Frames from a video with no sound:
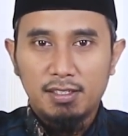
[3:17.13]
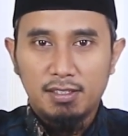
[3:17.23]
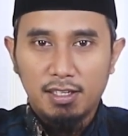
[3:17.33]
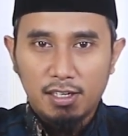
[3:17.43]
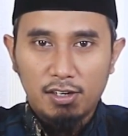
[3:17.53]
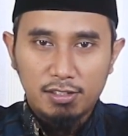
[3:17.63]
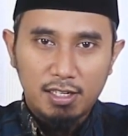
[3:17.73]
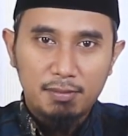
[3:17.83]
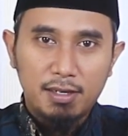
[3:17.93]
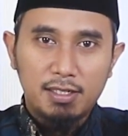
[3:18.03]
Kita kalau
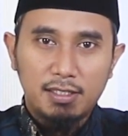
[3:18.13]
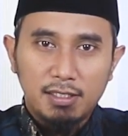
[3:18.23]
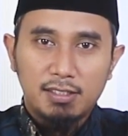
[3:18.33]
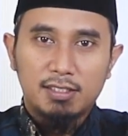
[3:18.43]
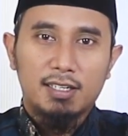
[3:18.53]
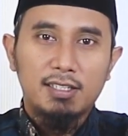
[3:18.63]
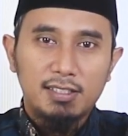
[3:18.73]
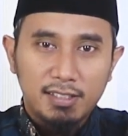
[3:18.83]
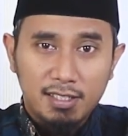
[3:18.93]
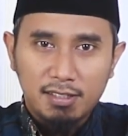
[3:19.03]
selama ini
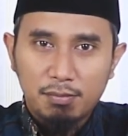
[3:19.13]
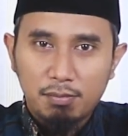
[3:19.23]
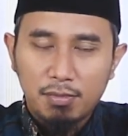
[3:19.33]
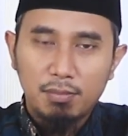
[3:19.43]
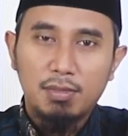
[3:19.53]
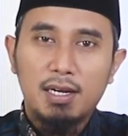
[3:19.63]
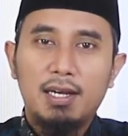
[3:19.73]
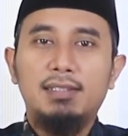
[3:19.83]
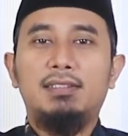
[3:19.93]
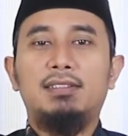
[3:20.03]
seringnya
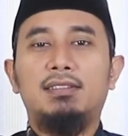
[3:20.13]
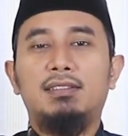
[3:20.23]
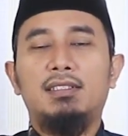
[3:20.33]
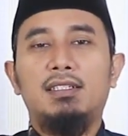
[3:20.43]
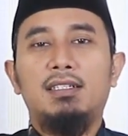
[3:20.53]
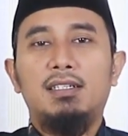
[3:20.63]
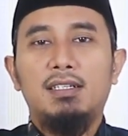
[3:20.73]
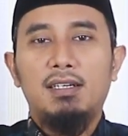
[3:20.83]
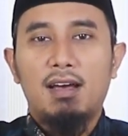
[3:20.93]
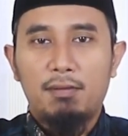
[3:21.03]
membahas
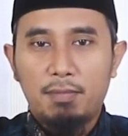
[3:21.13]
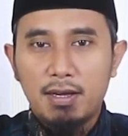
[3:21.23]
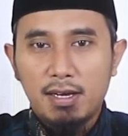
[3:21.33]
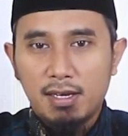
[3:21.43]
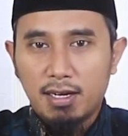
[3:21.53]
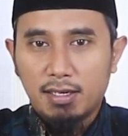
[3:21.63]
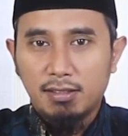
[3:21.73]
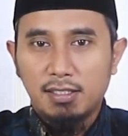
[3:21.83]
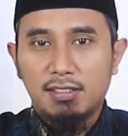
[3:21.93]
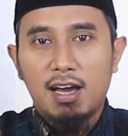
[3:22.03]
apa yang
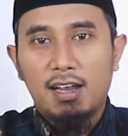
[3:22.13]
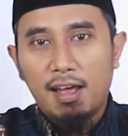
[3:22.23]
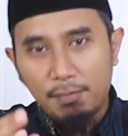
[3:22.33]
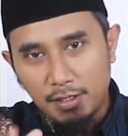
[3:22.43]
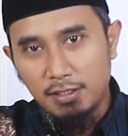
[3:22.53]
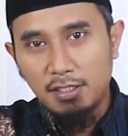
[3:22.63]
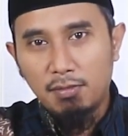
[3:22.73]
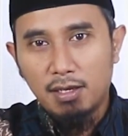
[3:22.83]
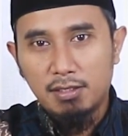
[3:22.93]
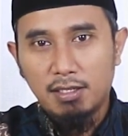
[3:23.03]
akan kita alami
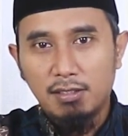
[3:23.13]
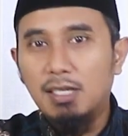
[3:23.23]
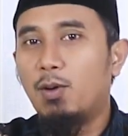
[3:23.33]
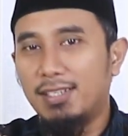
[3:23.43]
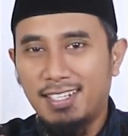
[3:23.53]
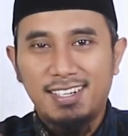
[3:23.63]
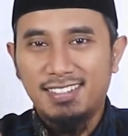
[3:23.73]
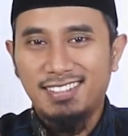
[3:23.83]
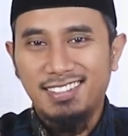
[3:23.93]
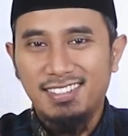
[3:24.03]
di masa dewasa
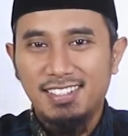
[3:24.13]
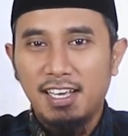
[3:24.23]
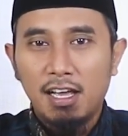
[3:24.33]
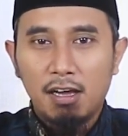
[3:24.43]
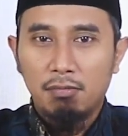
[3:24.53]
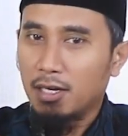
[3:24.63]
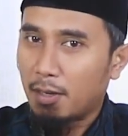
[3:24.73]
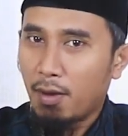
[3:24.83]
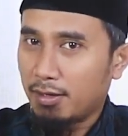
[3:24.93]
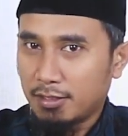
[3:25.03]
nanti.
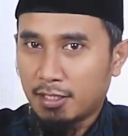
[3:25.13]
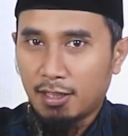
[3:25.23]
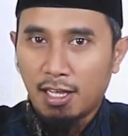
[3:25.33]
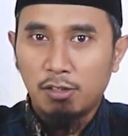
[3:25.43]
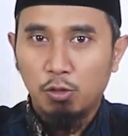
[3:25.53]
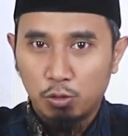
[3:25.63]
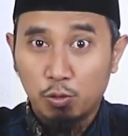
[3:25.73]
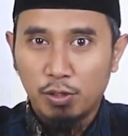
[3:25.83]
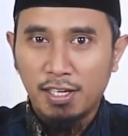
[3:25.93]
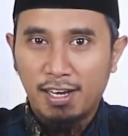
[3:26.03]
Bagaimana setelah lulus
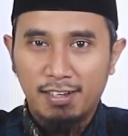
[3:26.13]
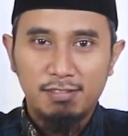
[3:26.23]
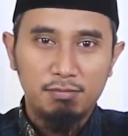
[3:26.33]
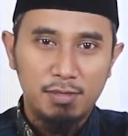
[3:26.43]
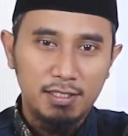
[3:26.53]
kuliah?